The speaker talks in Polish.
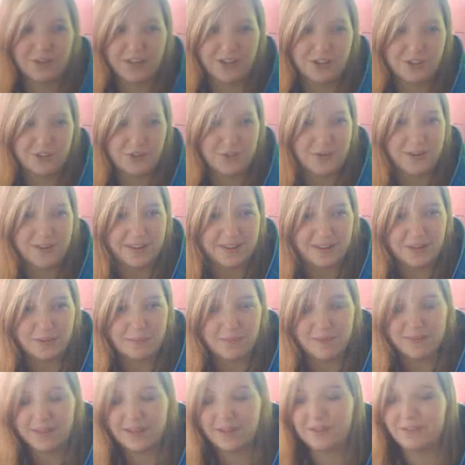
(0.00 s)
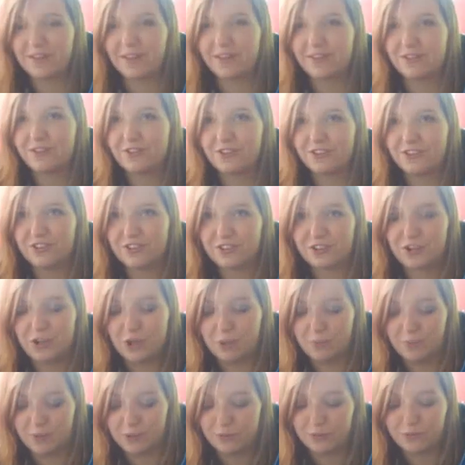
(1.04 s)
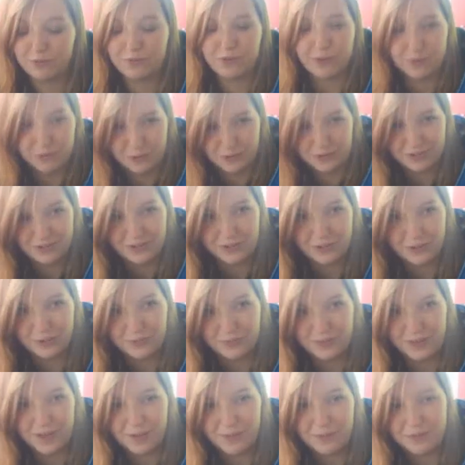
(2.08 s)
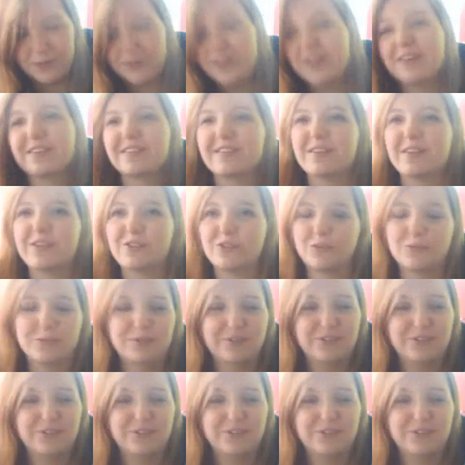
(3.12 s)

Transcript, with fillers: ona liczyła na ten medal, na te 10 km. W końcu jej się to udało i jest naszą